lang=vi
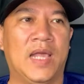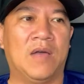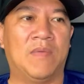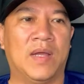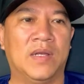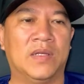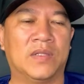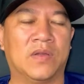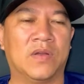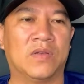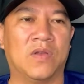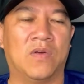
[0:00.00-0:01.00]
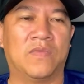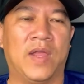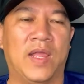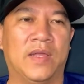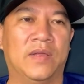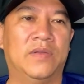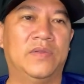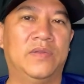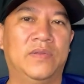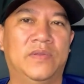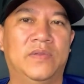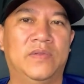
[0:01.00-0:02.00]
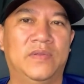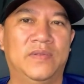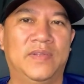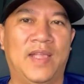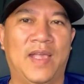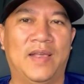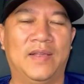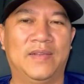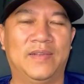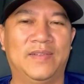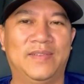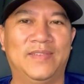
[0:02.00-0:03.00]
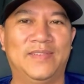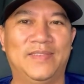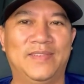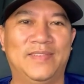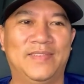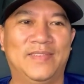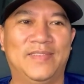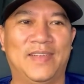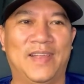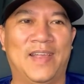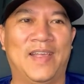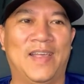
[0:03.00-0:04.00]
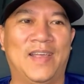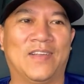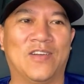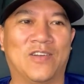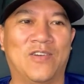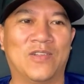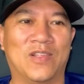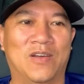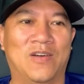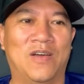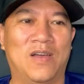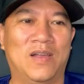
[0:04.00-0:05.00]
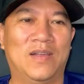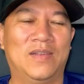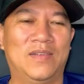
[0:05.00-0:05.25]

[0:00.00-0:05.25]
nào mà được cho nó trọn vẹn ha à, có con nhỏ